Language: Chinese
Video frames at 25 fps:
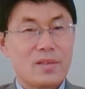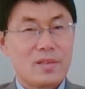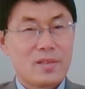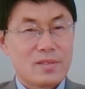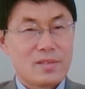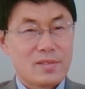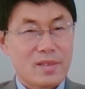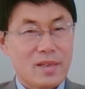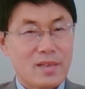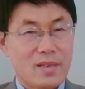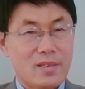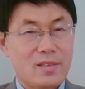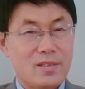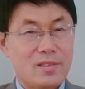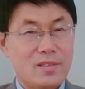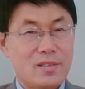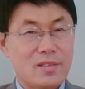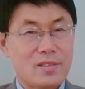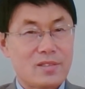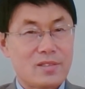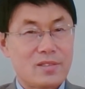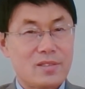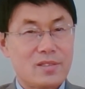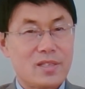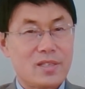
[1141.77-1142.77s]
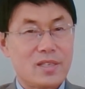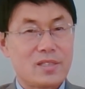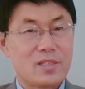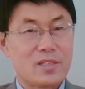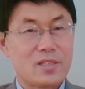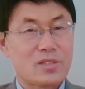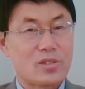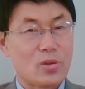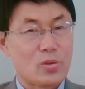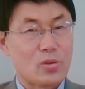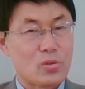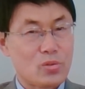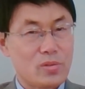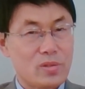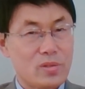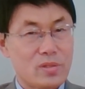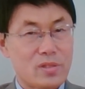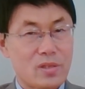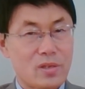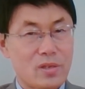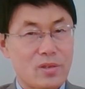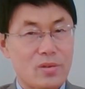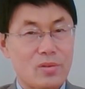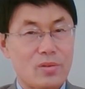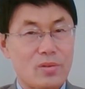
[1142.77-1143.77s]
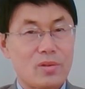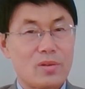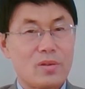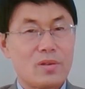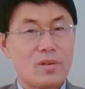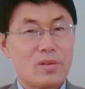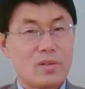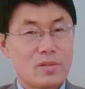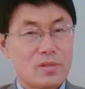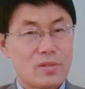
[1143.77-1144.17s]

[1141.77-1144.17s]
在柯庆师进行手术的时候，周